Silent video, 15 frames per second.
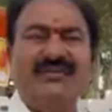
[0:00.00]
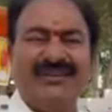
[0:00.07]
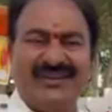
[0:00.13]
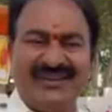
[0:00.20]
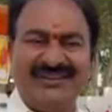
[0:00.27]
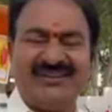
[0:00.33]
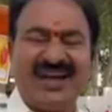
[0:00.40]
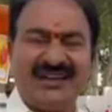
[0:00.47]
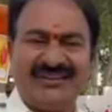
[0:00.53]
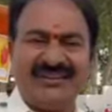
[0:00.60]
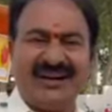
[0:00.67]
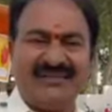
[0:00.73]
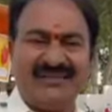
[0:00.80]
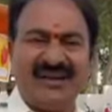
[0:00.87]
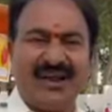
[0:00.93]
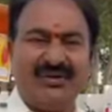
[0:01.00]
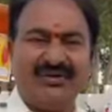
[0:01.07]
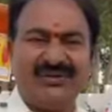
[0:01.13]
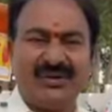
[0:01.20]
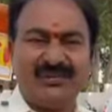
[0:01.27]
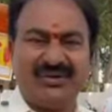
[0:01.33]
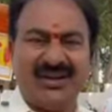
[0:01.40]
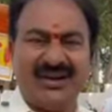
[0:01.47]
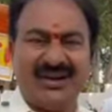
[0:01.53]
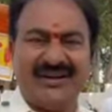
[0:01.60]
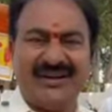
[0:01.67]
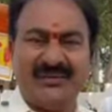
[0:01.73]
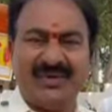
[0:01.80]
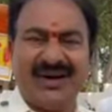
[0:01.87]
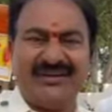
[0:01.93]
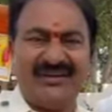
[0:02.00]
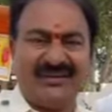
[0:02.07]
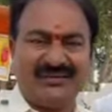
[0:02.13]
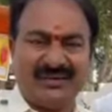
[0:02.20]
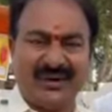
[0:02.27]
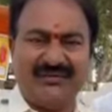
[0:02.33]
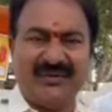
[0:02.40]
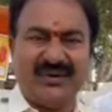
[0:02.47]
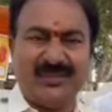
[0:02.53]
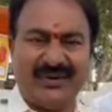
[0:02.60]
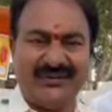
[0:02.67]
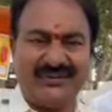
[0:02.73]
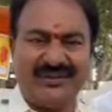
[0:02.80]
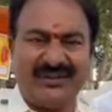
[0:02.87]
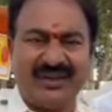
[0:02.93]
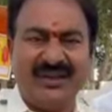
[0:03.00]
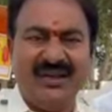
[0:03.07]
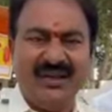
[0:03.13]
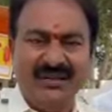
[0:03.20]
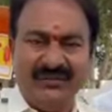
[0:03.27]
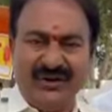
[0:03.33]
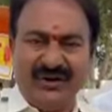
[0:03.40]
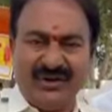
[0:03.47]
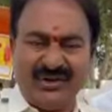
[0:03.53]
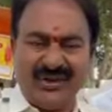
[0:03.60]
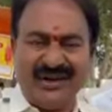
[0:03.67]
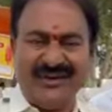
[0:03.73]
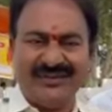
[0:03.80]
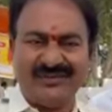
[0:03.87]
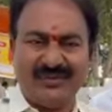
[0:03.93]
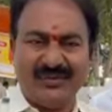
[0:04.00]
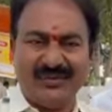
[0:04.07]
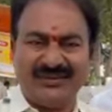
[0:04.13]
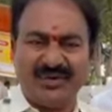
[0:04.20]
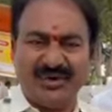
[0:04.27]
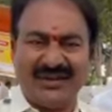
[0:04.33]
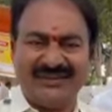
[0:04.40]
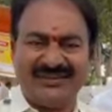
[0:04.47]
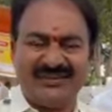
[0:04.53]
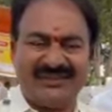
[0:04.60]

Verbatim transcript: విధించాల్సినటువంటి అవసరం ఉందని డిమాండ్ చేస్తున్నటువంటి పరిస్థితి వీడియో జర్నలిస్ట్ తో కలిసి